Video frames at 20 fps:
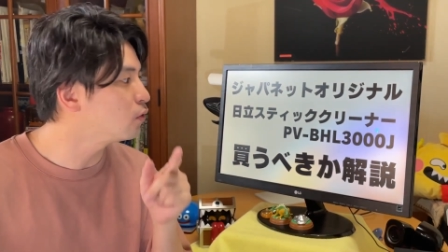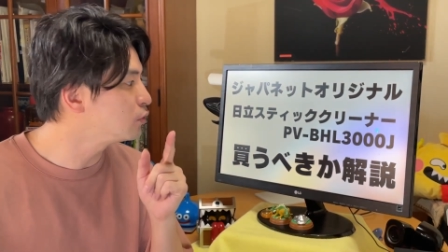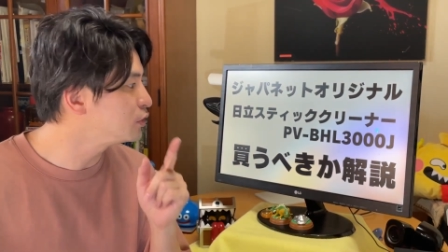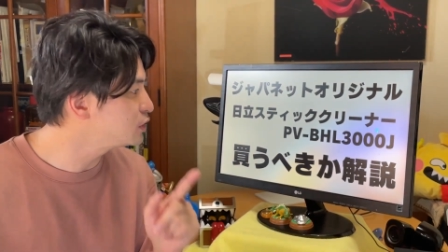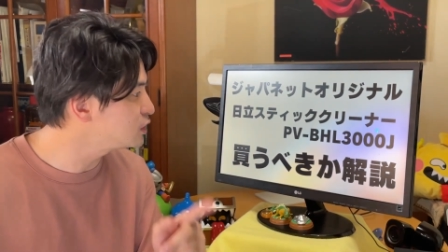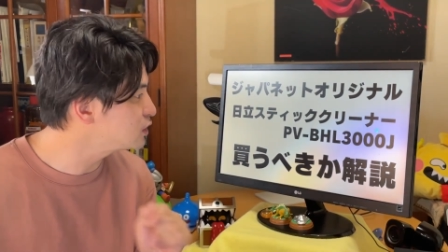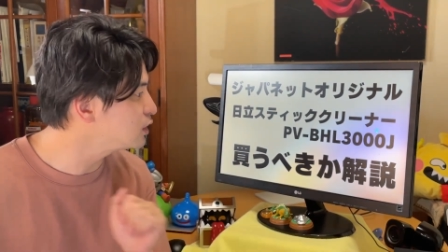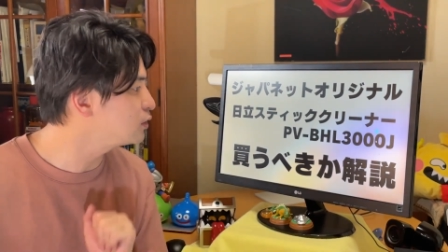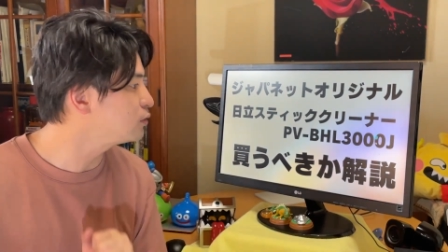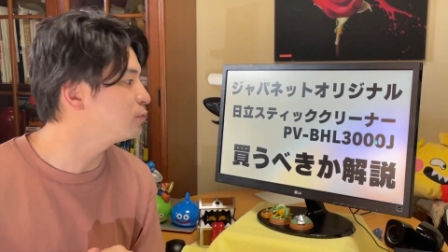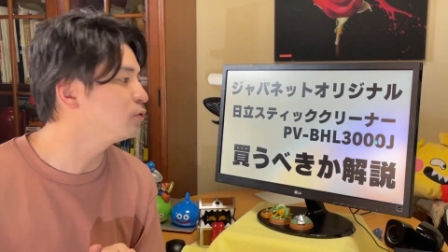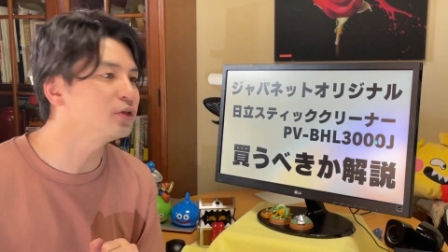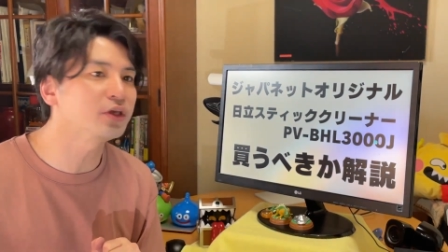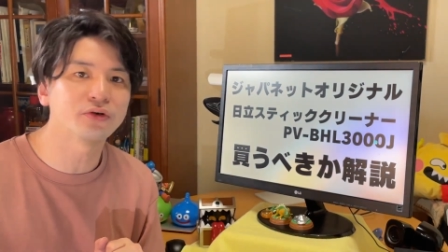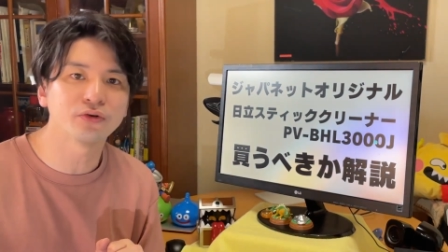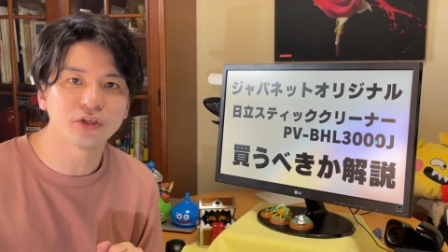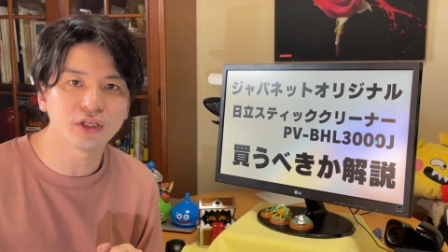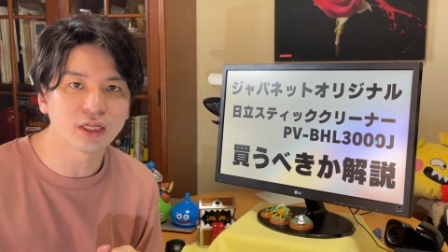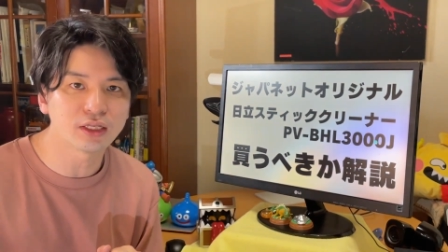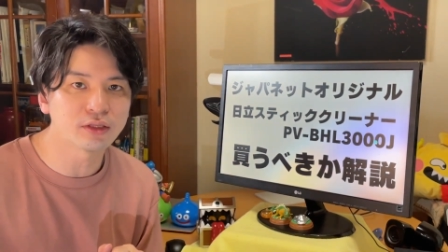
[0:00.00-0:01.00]

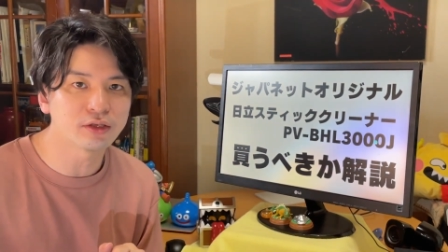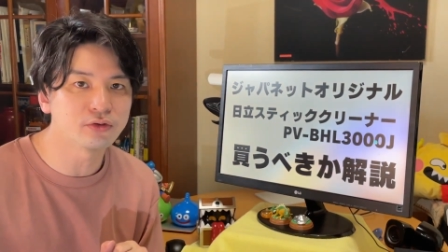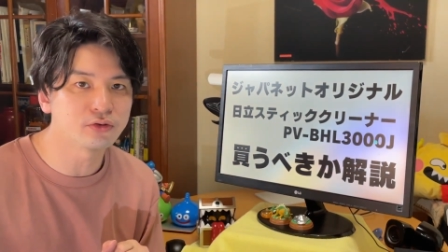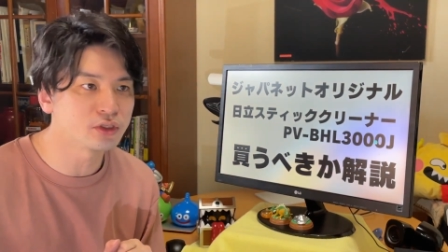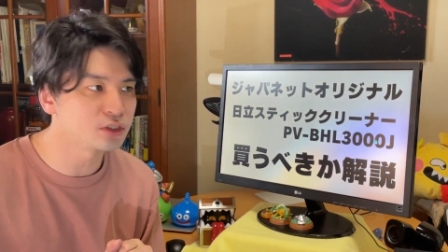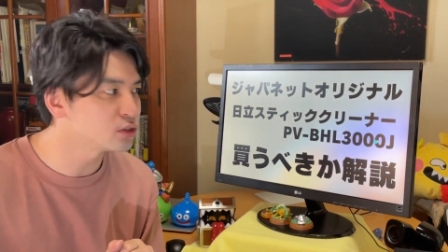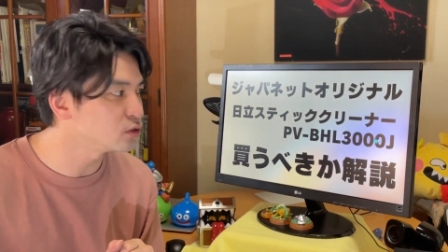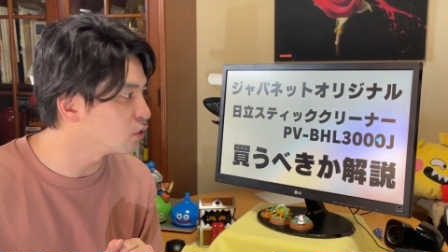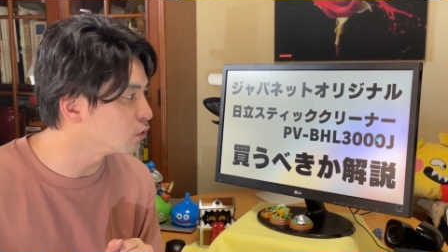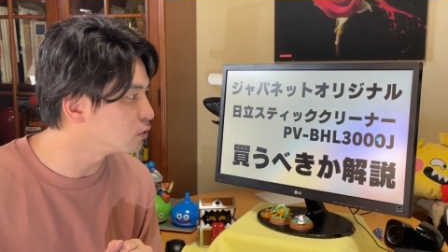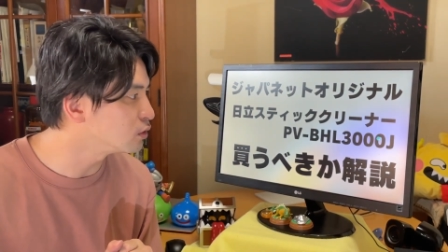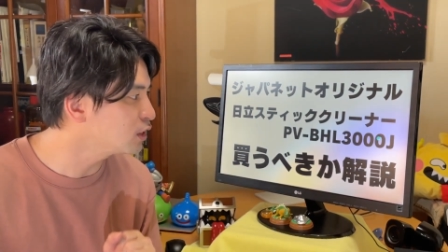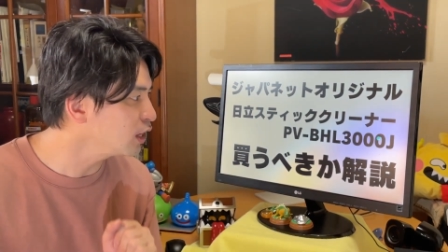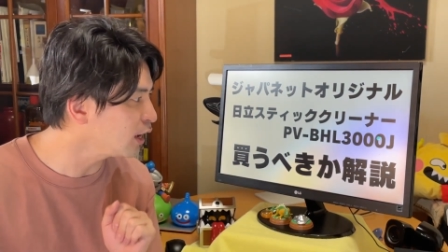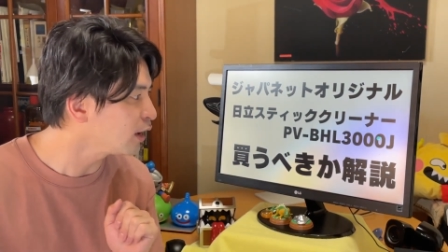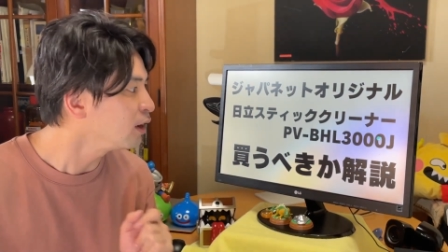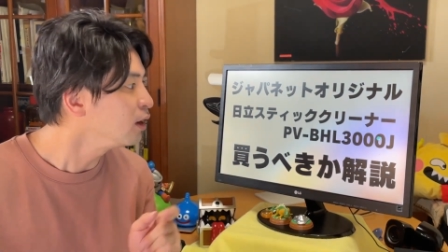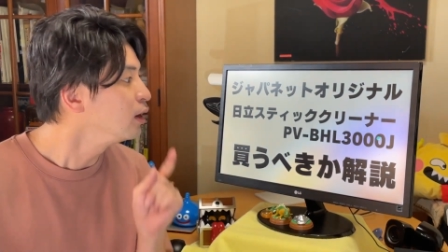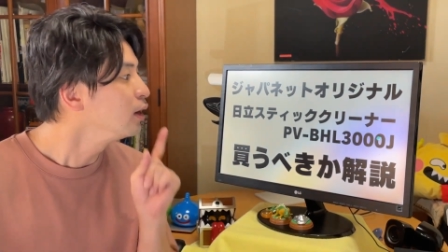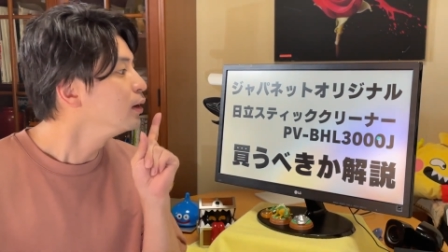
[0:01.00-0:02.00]
オリジナルモデルになってるんですよ。
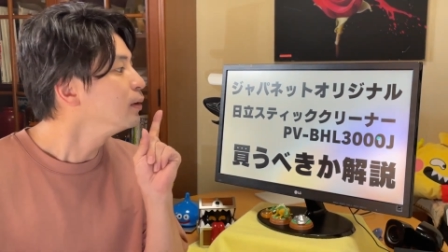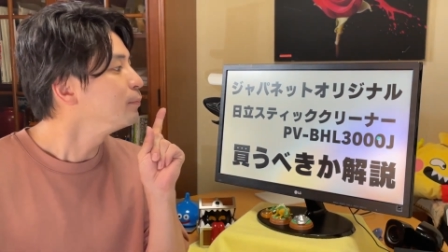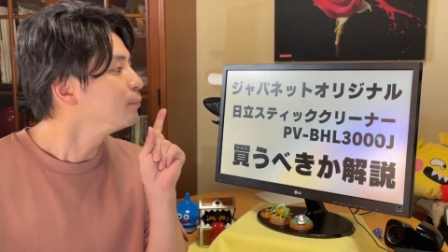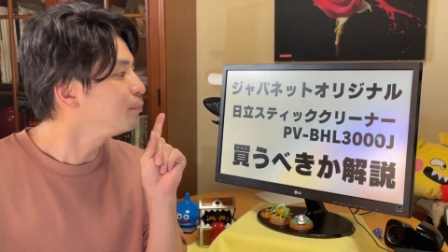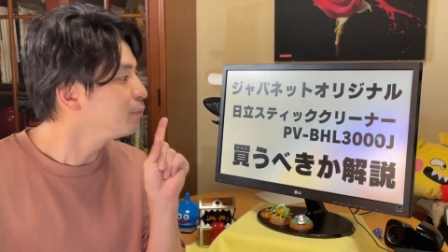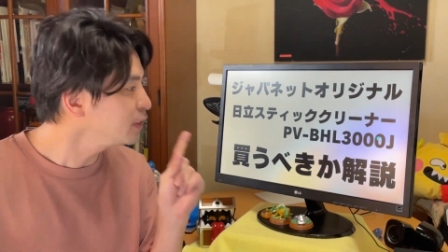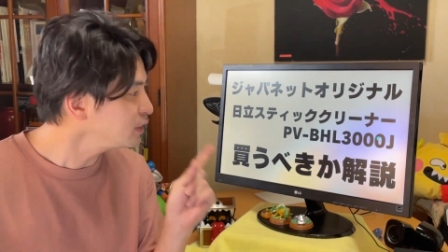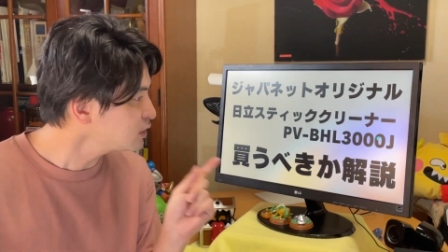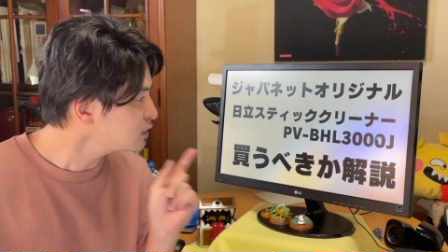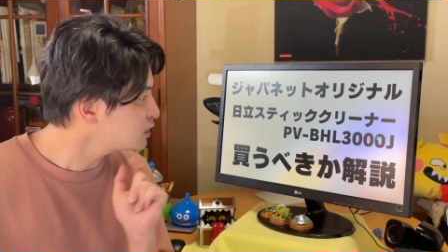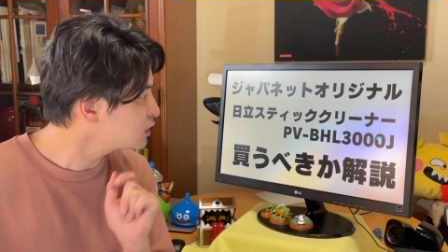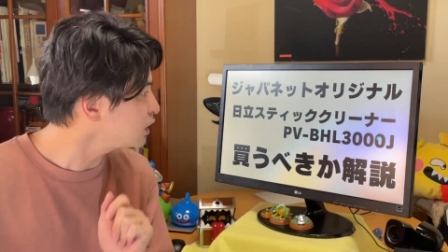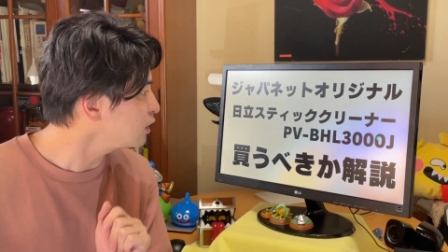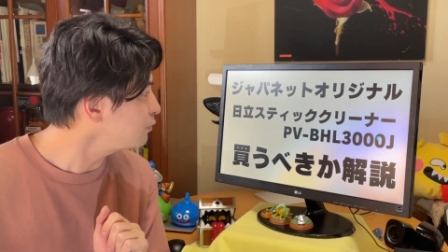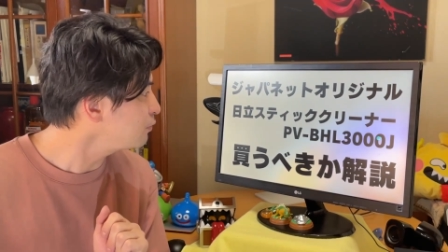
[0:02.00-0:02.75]
で、めっちゃ